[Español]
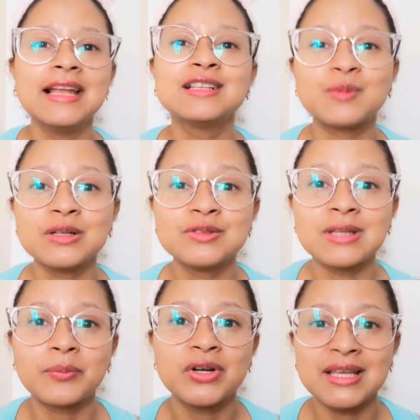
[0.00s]
Y les
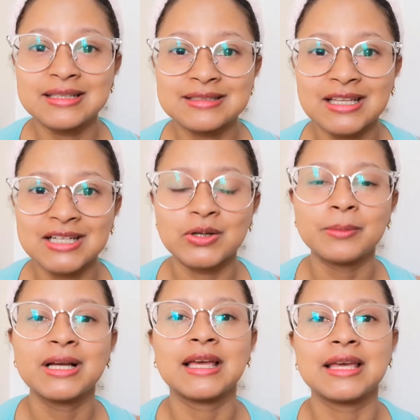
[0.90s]
pregunté por
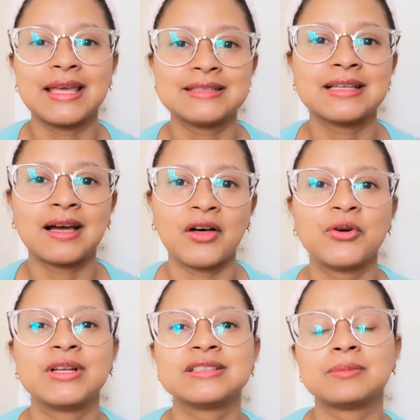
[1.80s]
Instagram qué
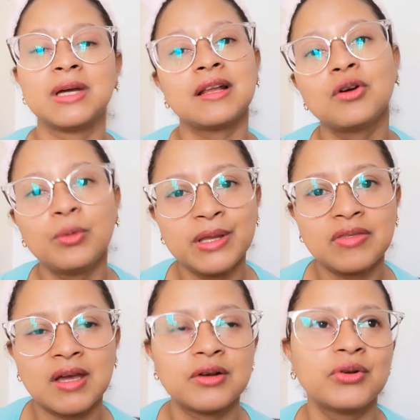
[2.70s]
secadores me
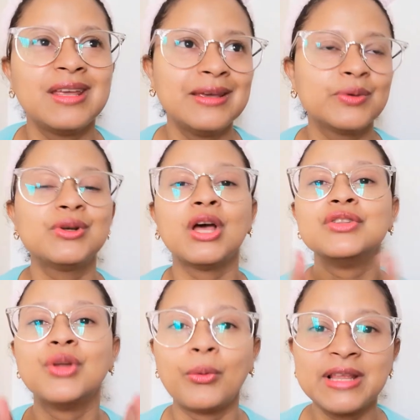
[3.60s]
recomendaron y
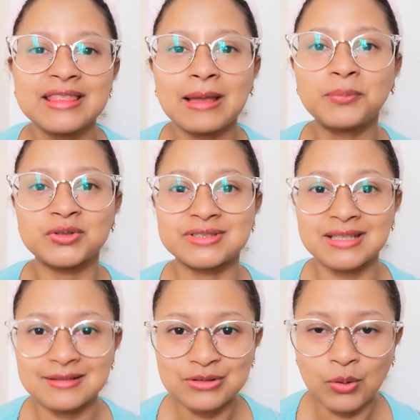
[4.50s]
un
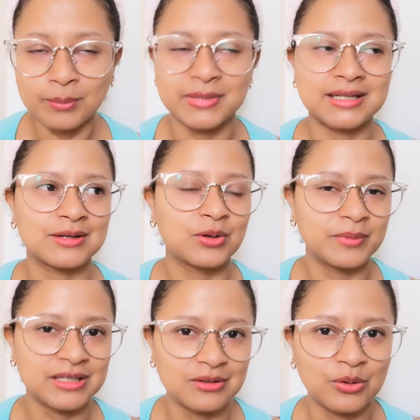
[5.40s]
90% me
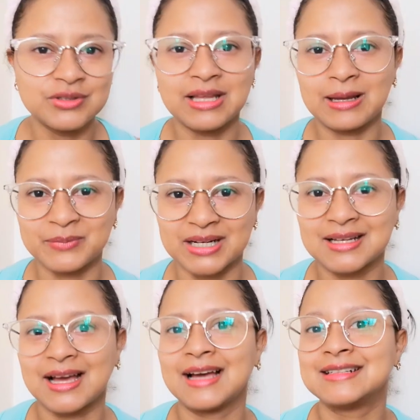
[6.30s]
recomendó de la
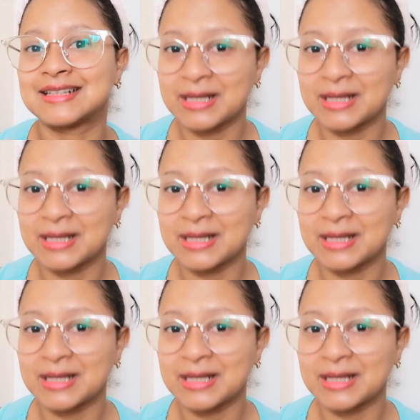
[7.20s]
marca